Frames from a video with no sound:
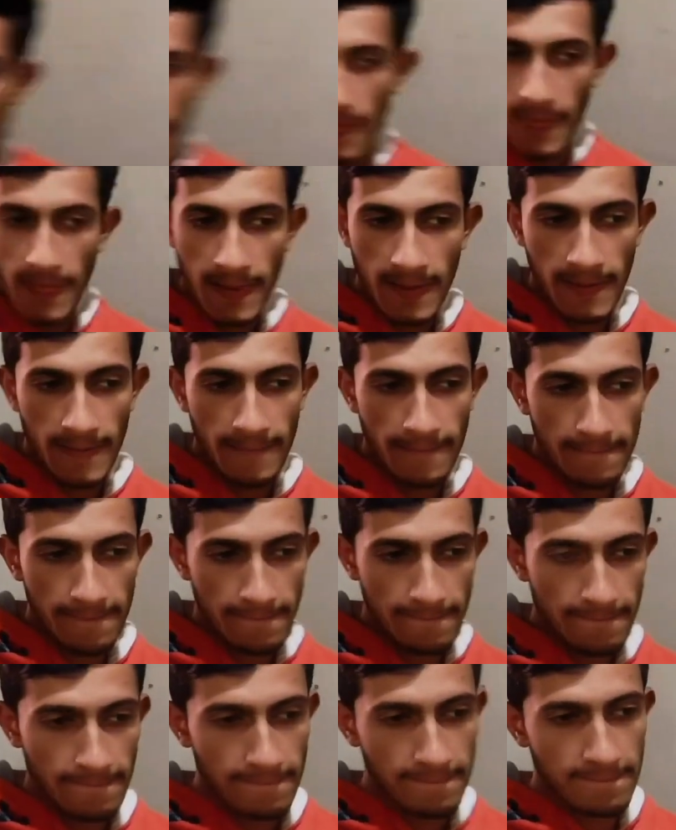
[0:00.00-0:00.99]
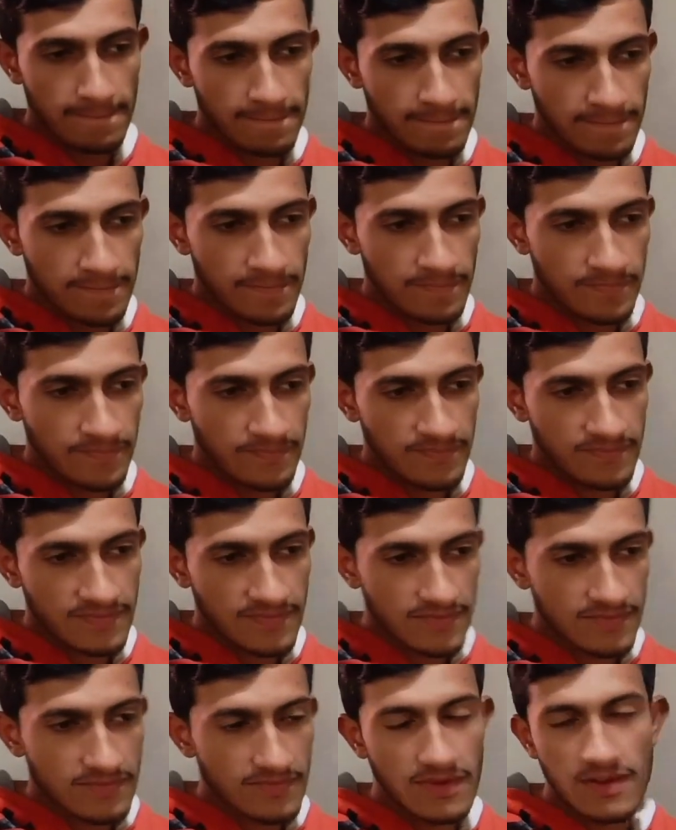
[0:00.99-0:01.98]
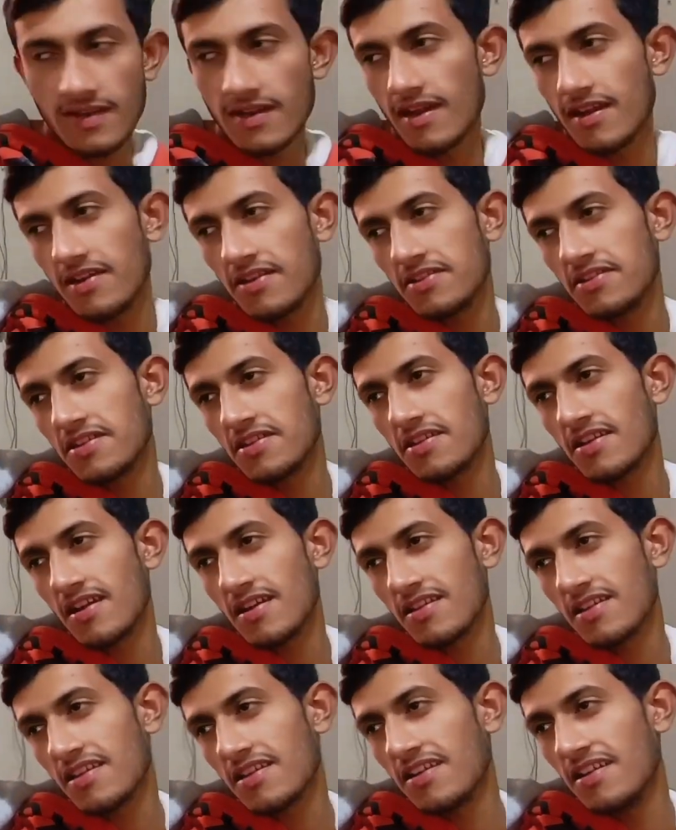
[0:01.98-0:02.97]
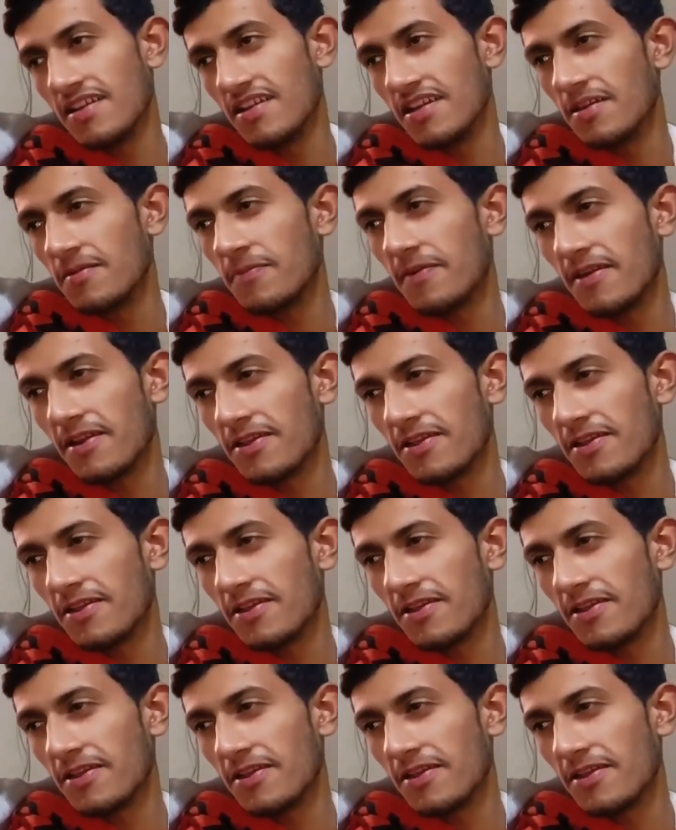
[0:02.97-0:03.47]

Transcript: टेरेस पे शुरू किया हुआ है भाई रहने दे कल की खलियां